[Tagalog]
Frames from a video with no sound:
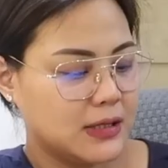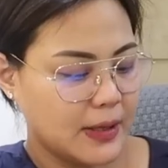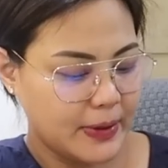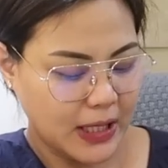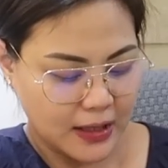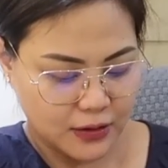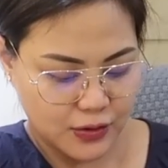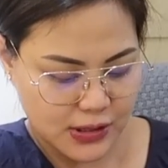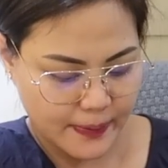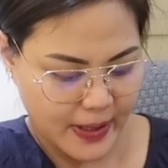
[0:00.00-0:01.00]
Sabitan
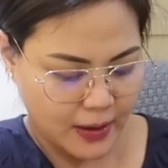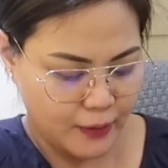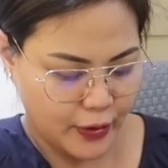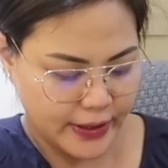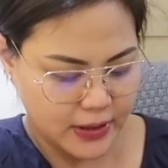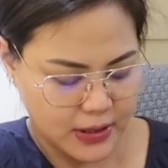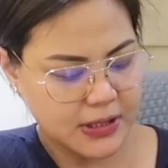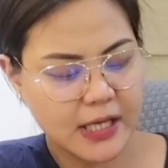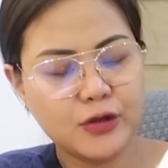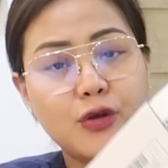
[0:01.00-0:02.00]
dun sa pegboard.
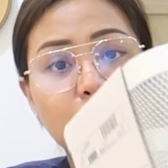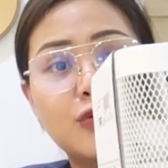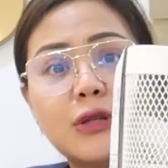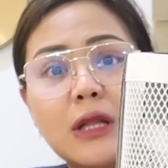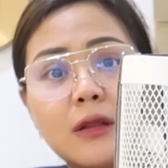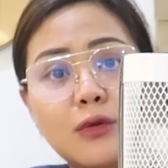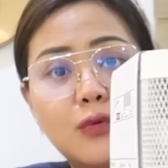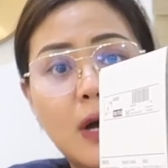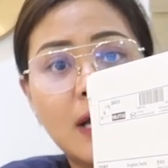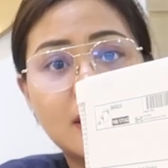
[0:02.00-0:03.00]
Basta ito yon yung
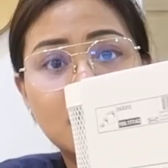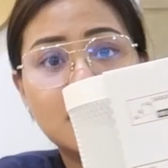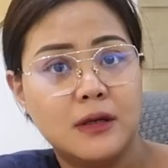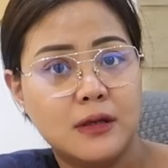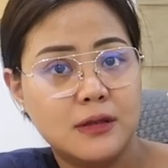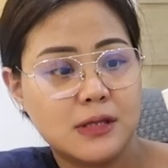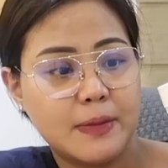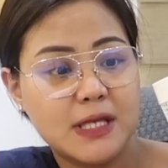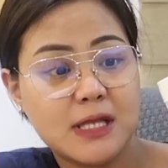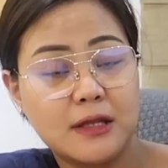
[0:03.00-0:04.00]
tatluhan. Yung sa
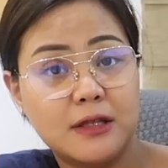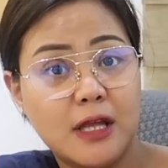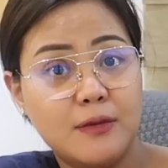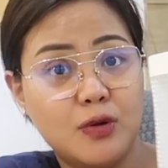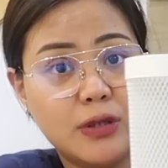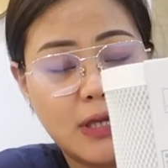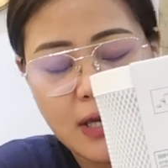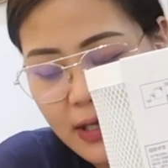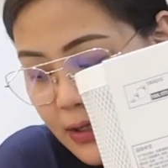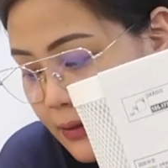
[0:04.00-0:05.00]
may study table
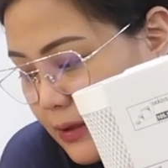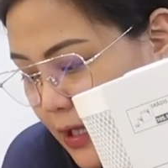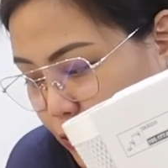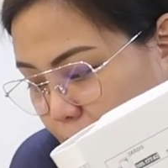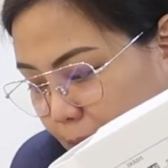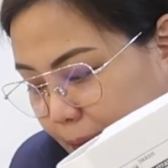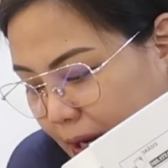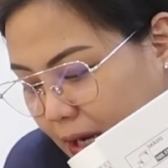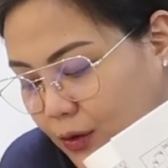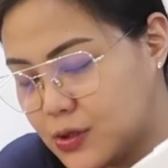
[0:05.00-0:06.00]
nila. Ito naman
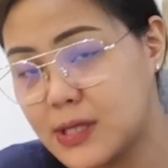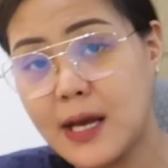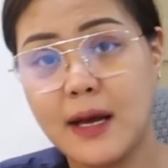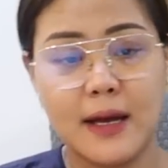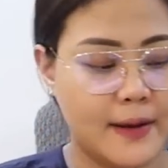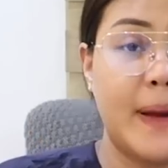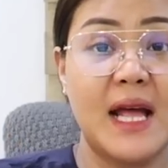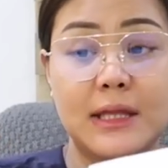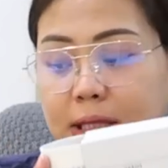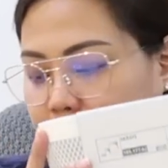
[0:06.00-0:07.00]
bala ko sa
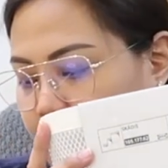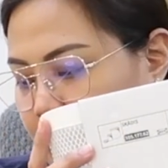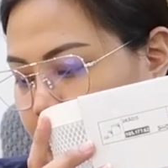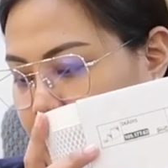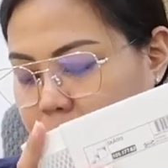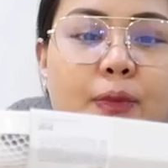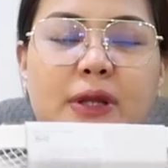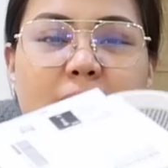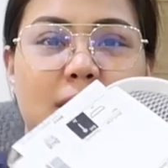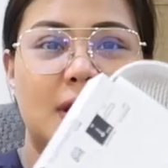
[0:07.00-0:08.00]
pantry.
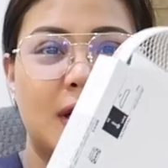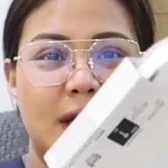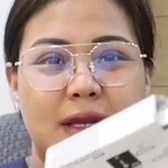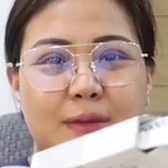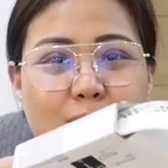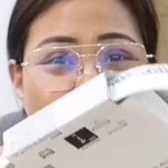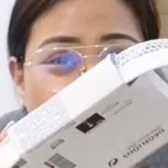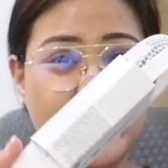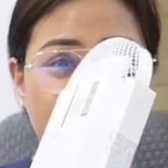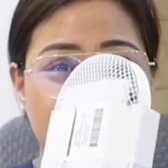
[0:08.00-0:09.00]
Pwedeng lagay ng
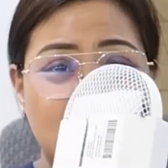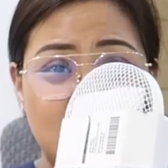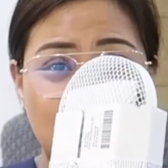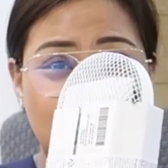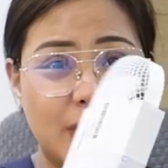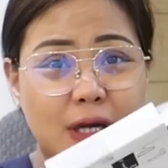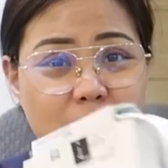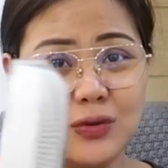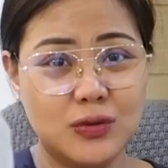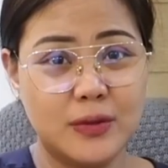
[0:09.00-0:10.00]
ballpen dito or
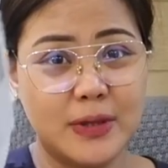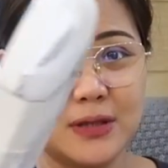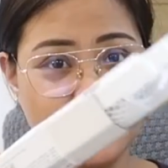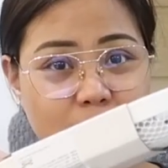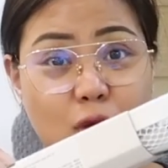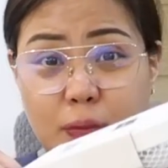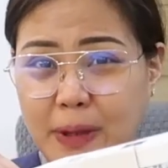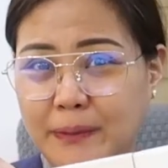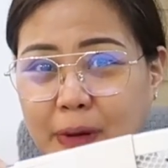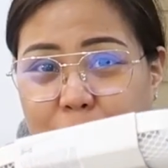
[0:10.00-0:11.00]
ano, di ba?
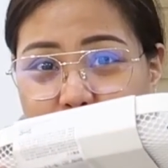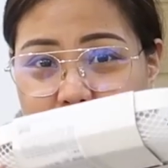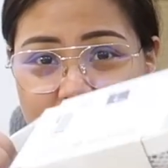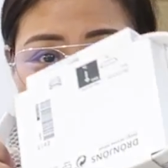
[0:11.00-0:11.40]
Ballpen pa din.